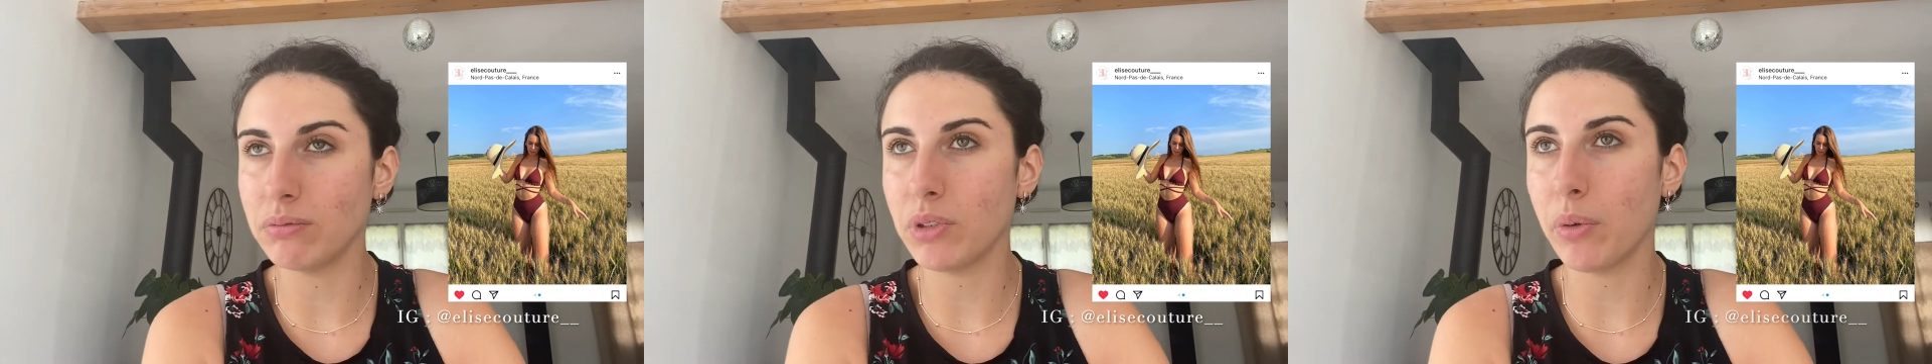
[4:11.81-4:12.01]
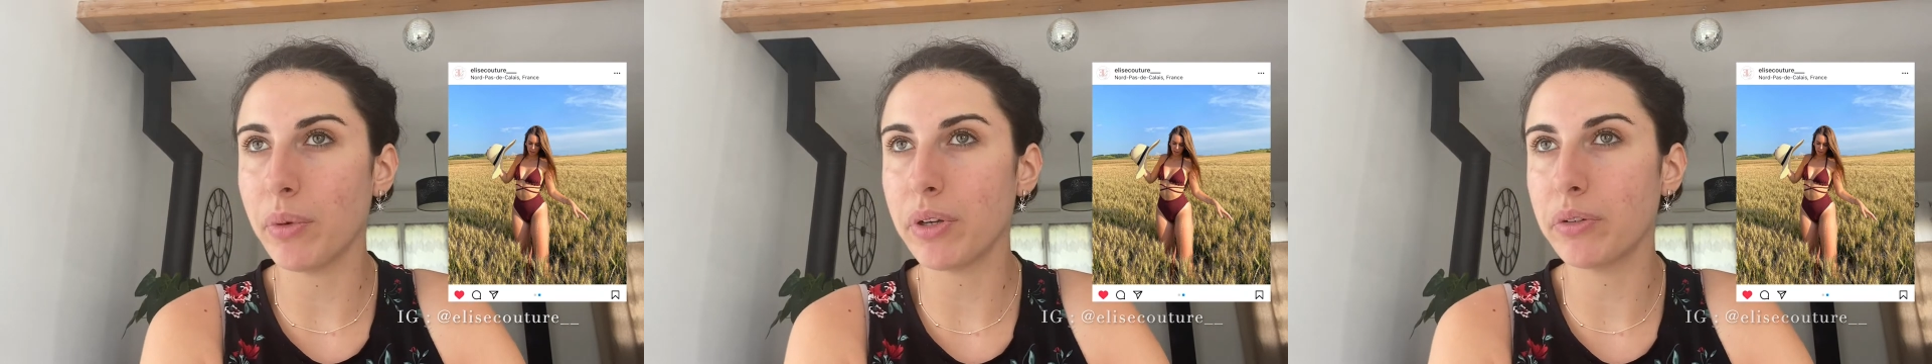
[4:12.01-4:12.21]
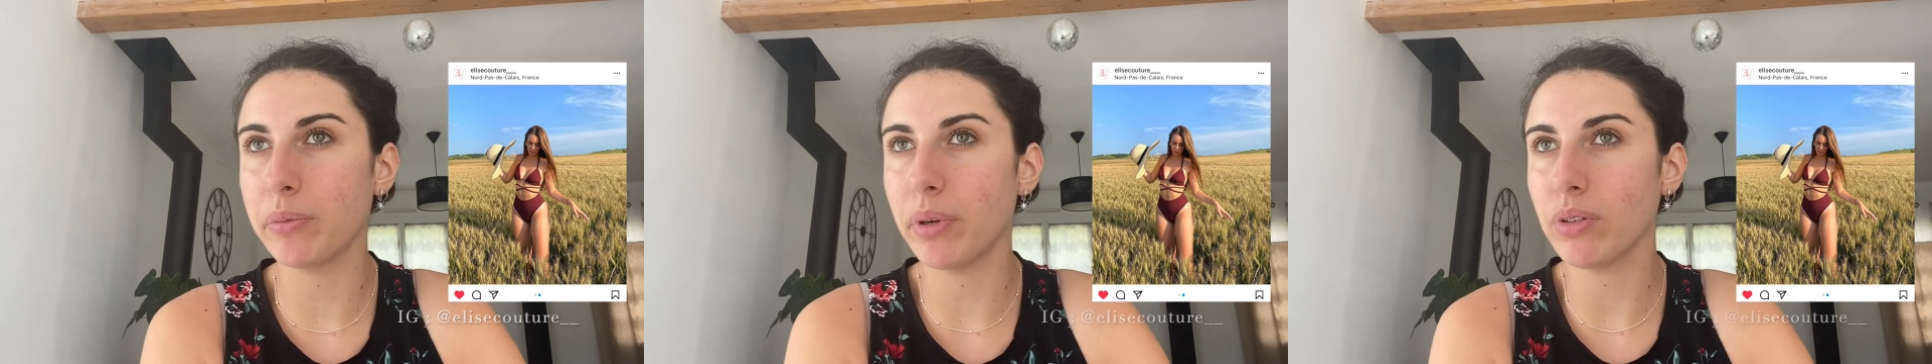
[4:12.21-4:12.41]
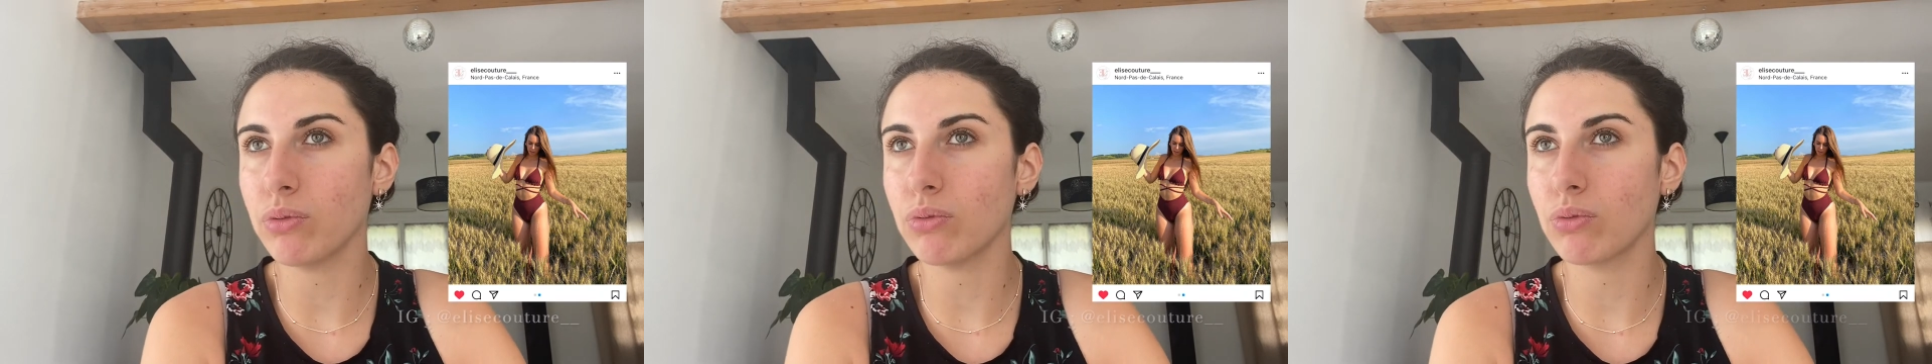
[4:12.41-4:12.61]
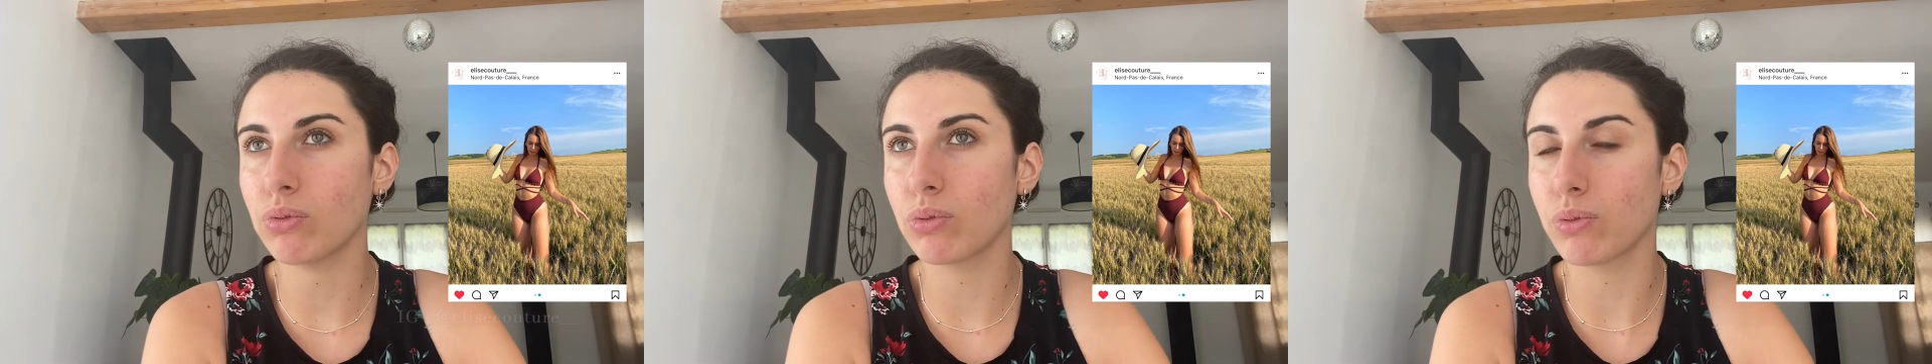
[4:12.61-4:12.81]
mais en maillot de
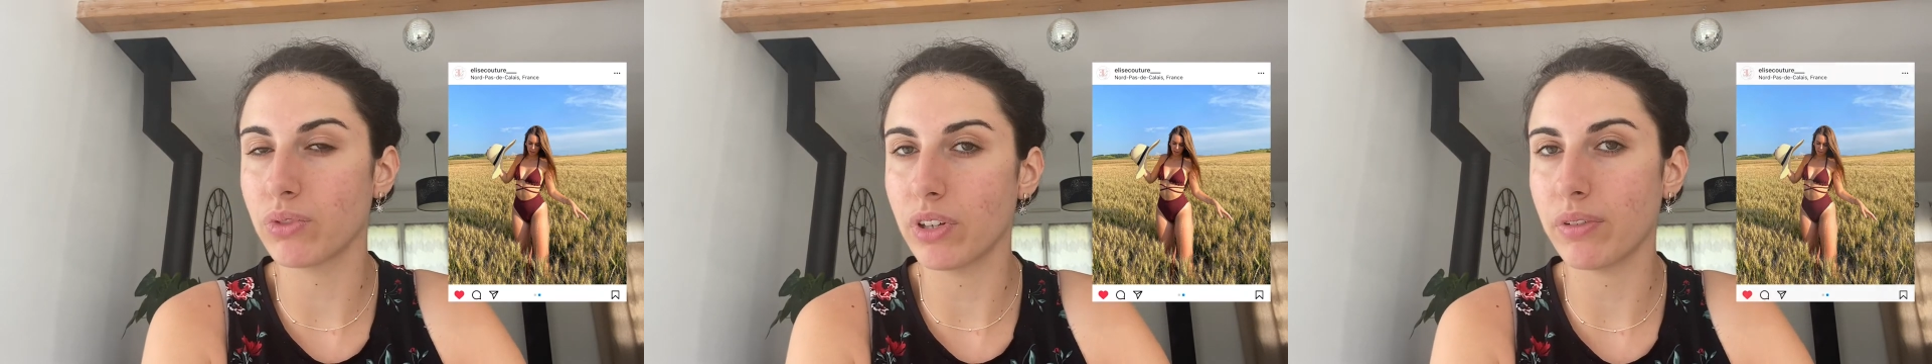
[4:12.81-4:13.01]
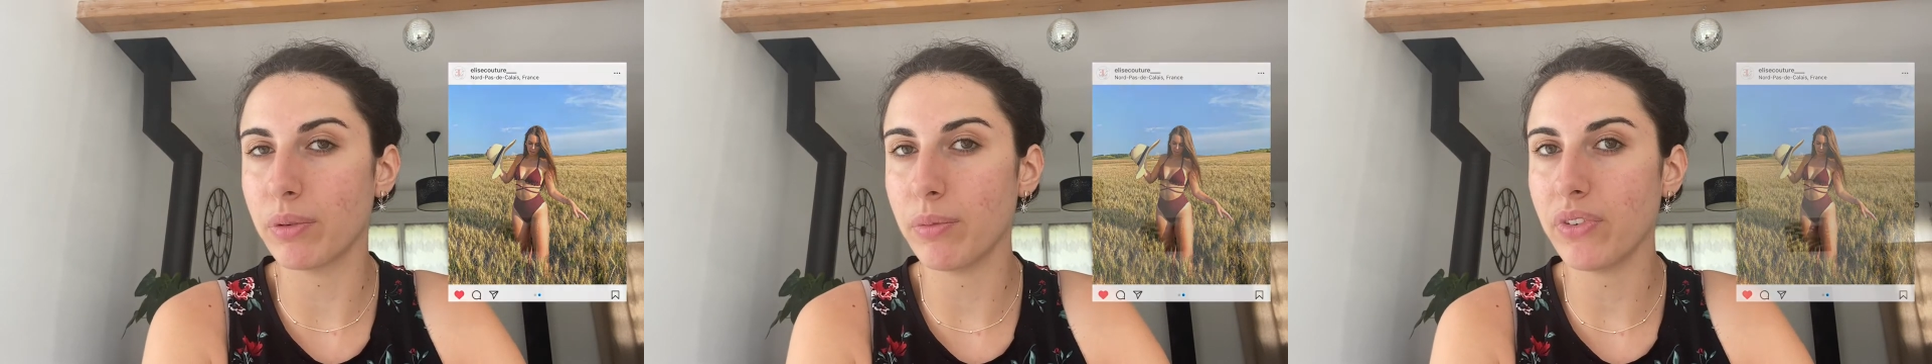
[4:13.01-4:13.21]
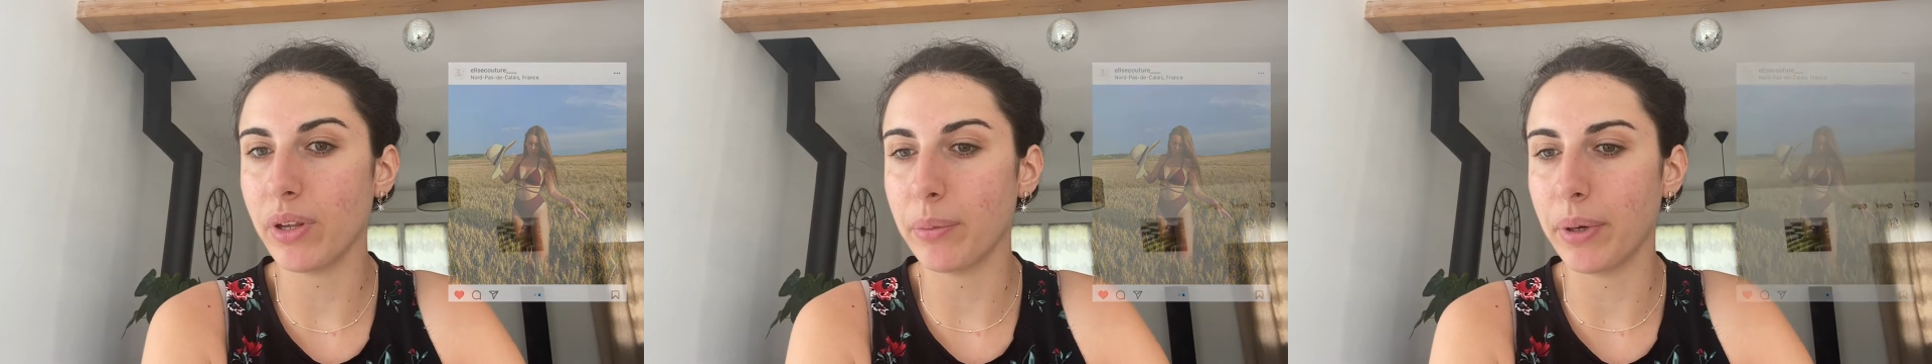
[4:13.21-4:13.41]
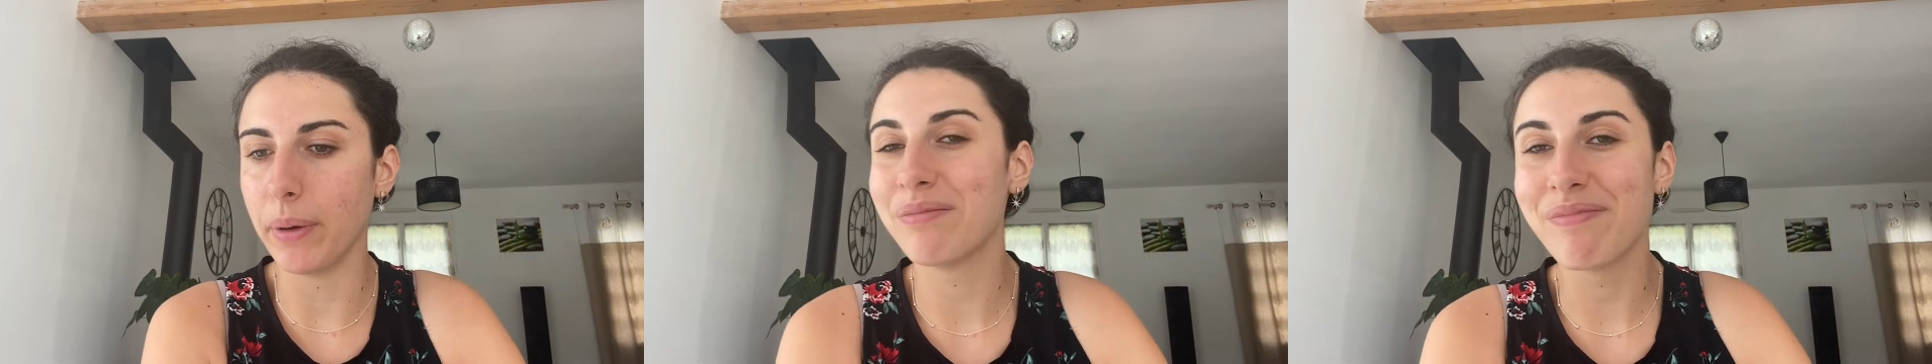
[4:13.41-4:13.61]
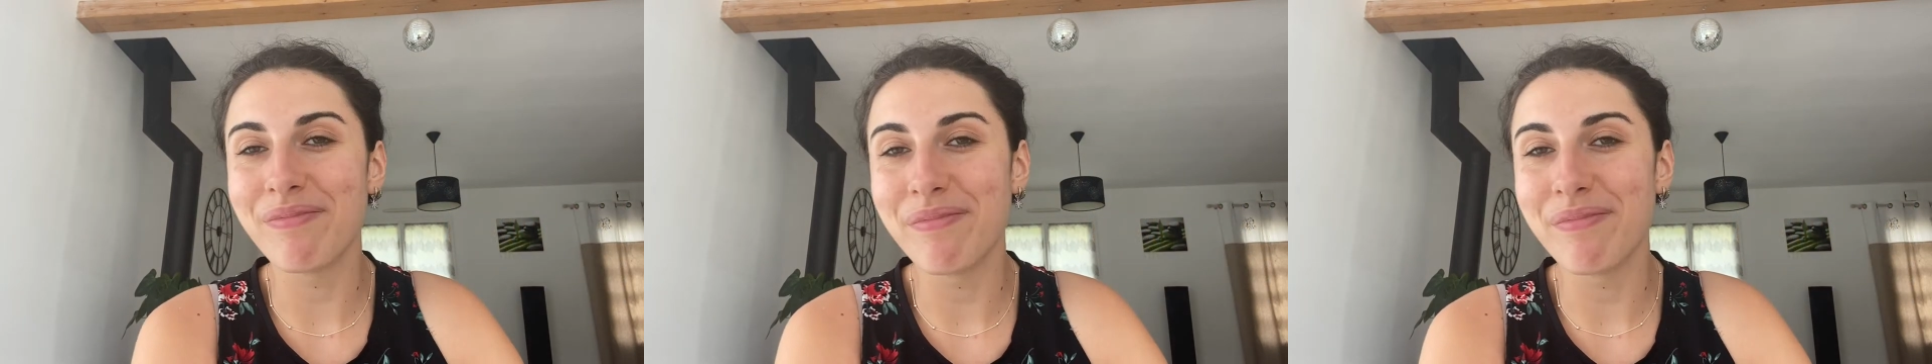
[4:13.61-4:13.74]
bain, je trouve ça vraiment sympa.